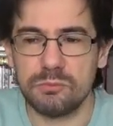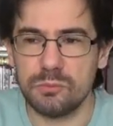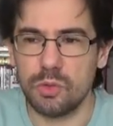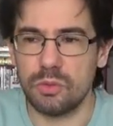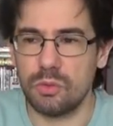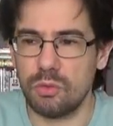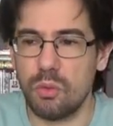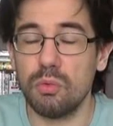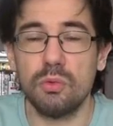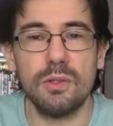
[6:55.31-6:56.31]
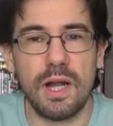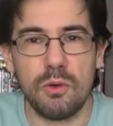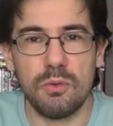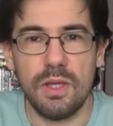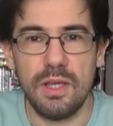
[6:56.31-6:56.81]
do
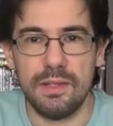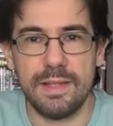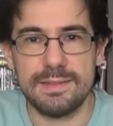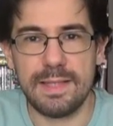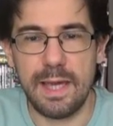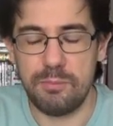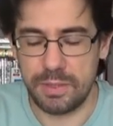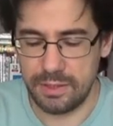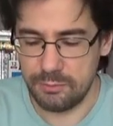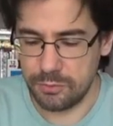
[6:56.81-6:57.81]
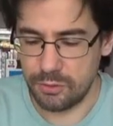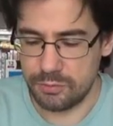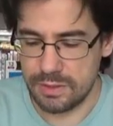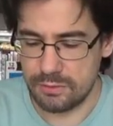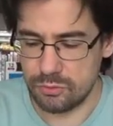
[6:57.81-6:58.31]
cultural dessa época é que
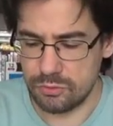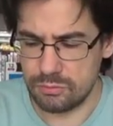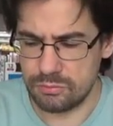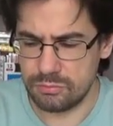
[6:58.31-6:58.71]
19,